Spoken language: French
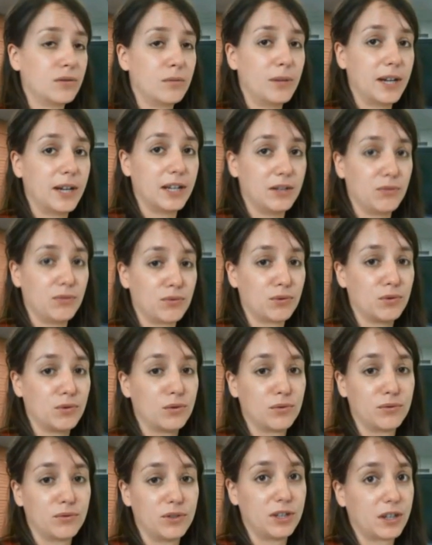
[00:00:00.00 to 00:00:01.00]
bah, il faut
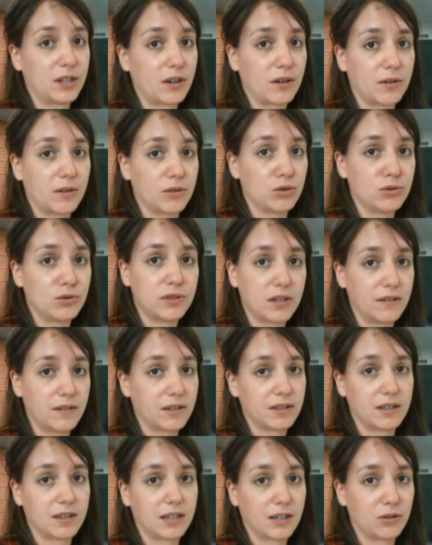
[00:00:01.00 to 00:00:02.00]
venir euh, juste avec
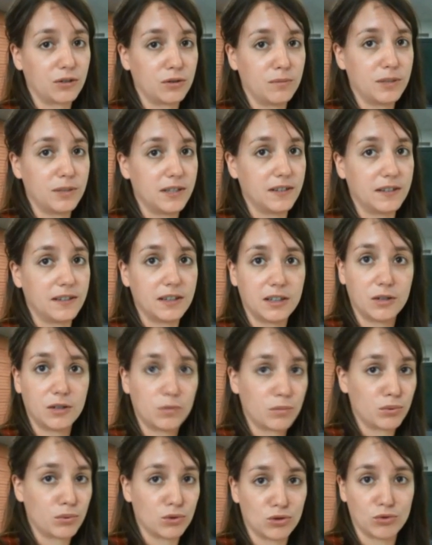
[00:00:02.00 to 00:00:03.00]
sa carte de médiathèque et
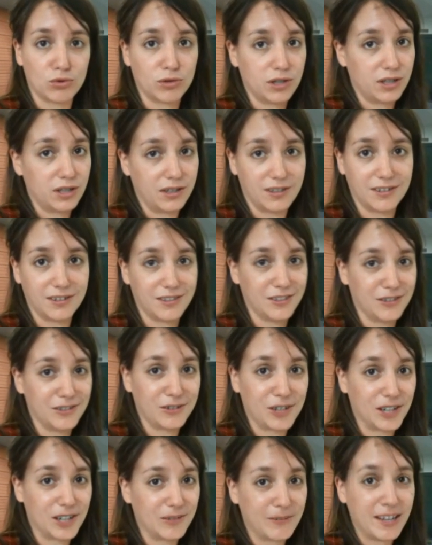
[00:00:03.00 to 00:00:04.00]
on peut jouer, euh,
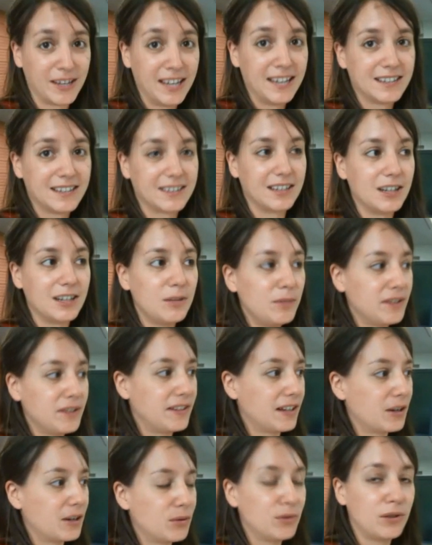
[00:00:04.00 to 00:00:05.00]
voilà. C'est
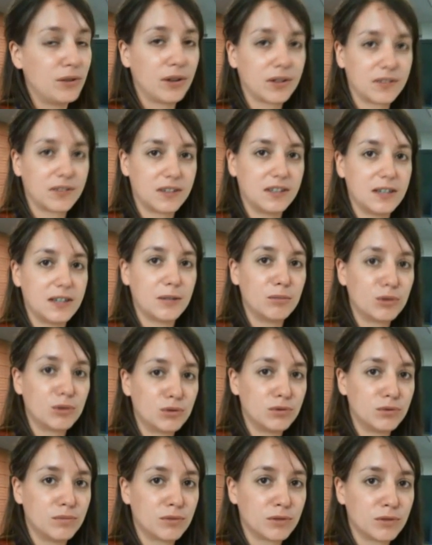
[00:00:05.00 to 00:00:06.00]
limité à une heure s'il y a
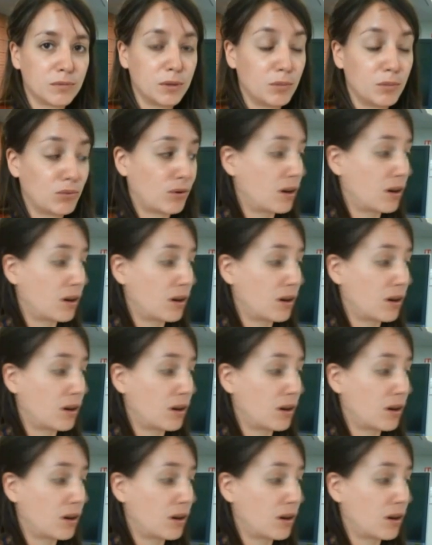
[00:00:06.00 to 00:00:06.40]
beaucoup de monde, mais pour